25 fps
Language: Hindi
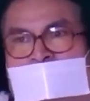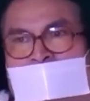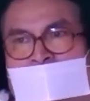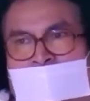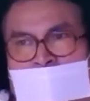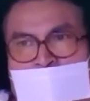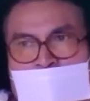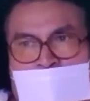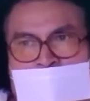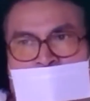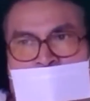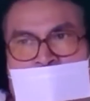
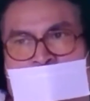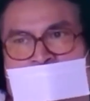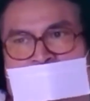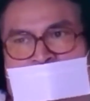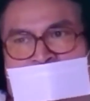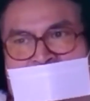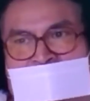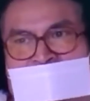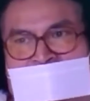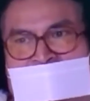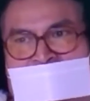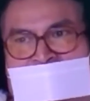आपको ये
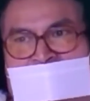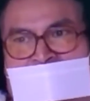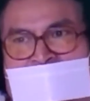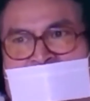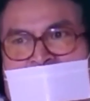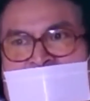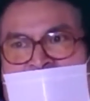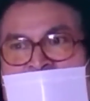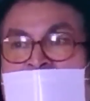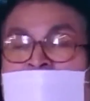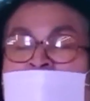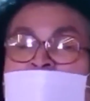बता
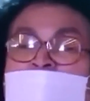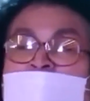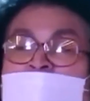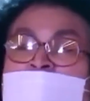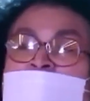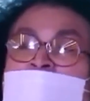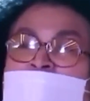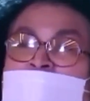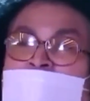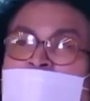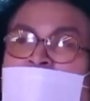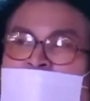सकता है
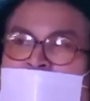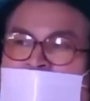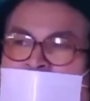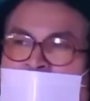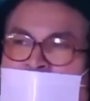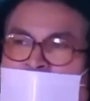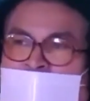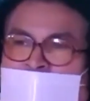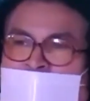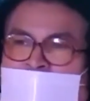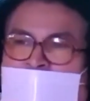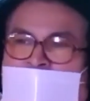कि यहां
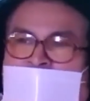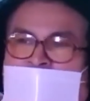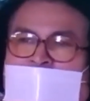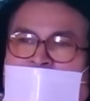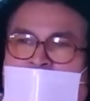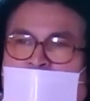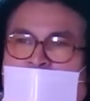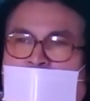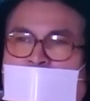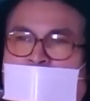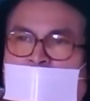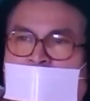से
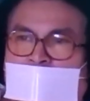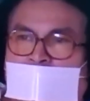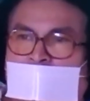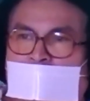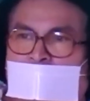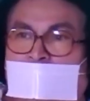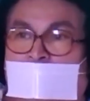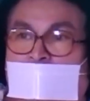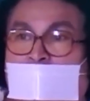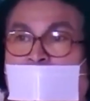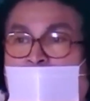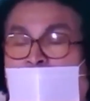कितने
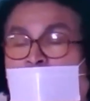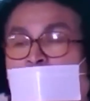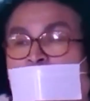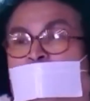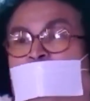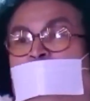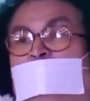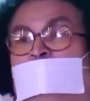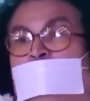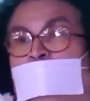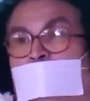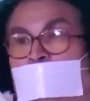माइल
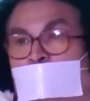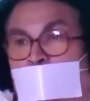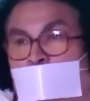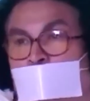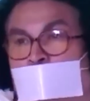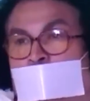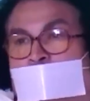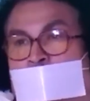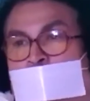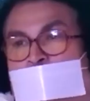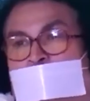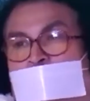
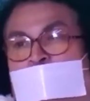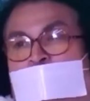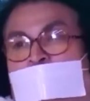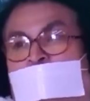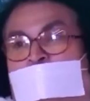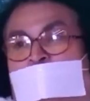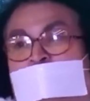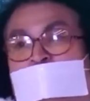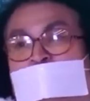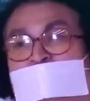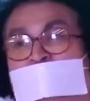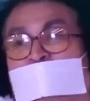दूर आपकी
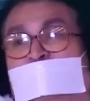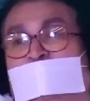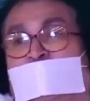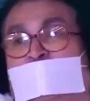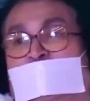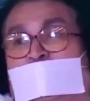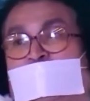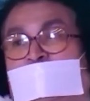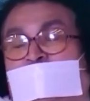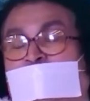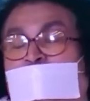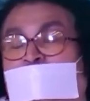मंजिल
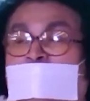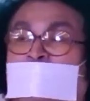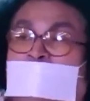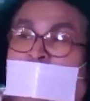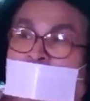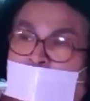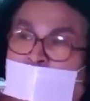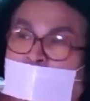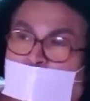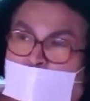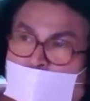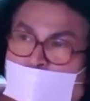है
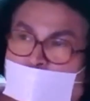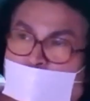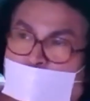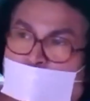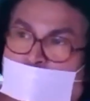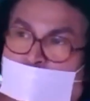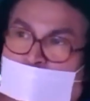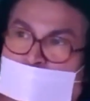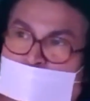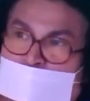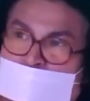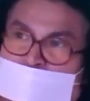किंतु
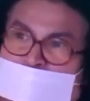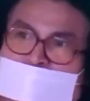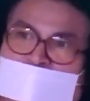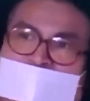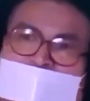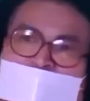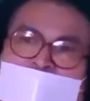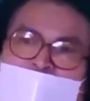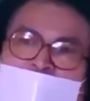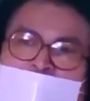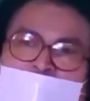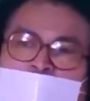मंजिल तक